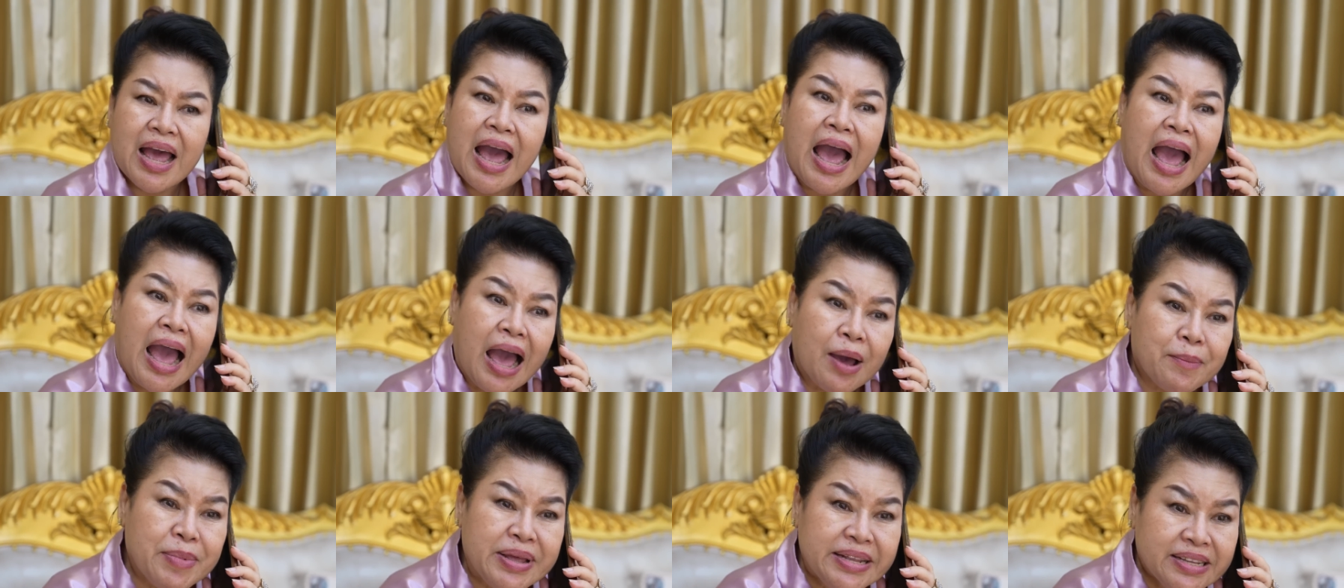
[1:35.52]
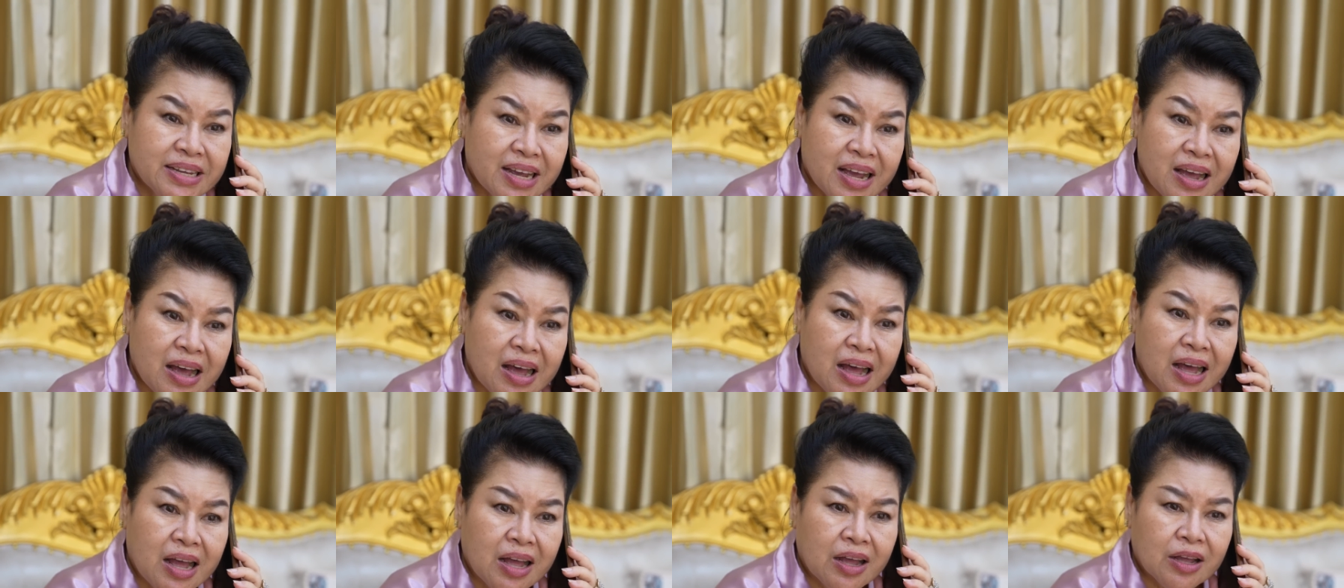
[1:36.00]
หาไม่เจ
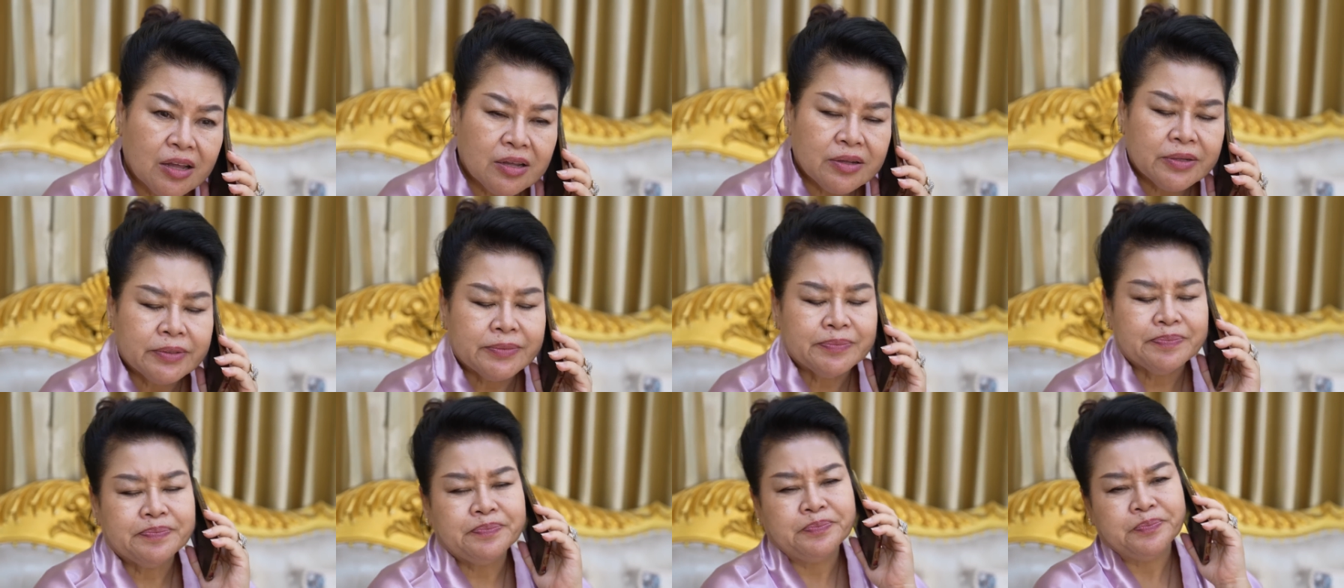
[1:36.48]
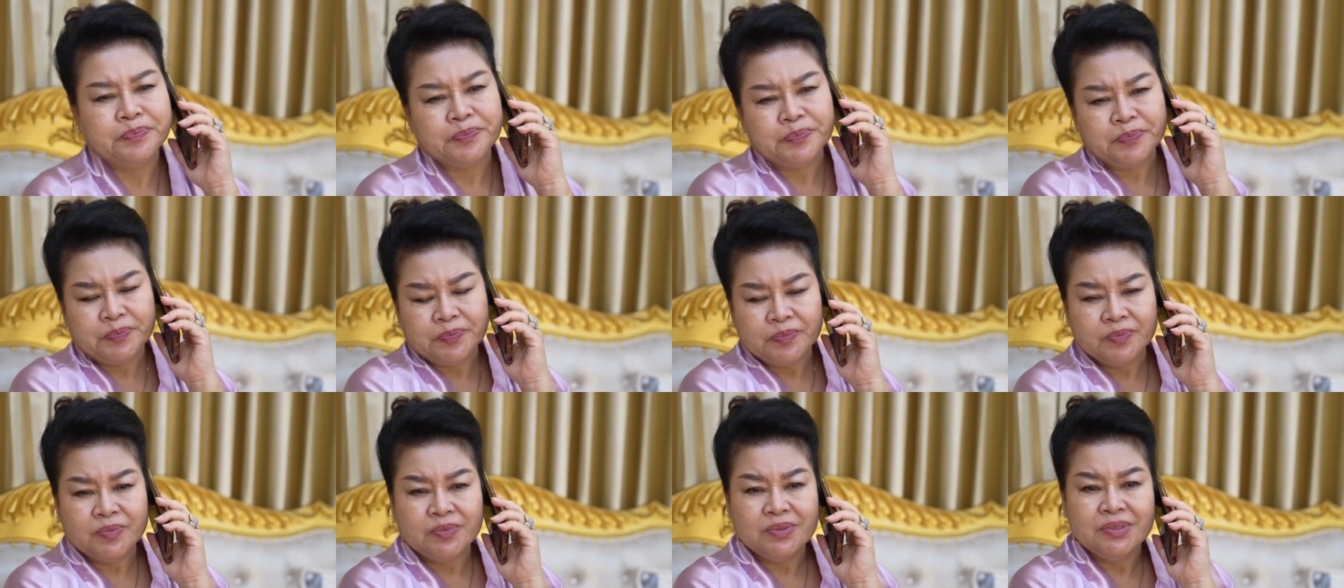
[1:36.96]
อ หื
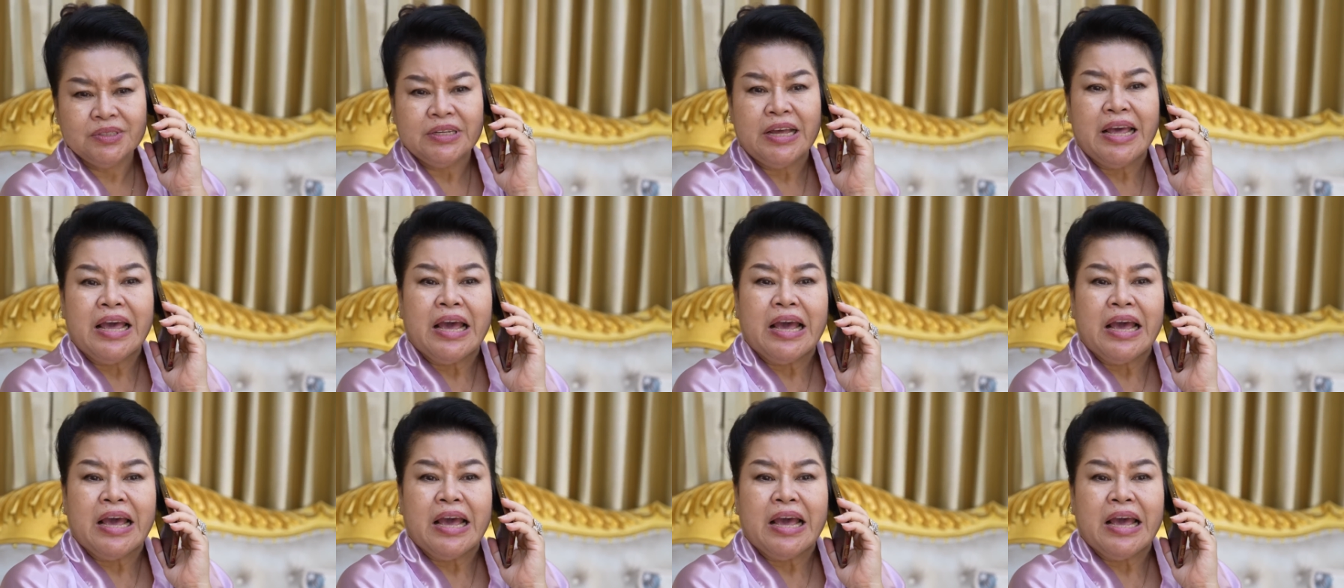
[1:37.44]
ม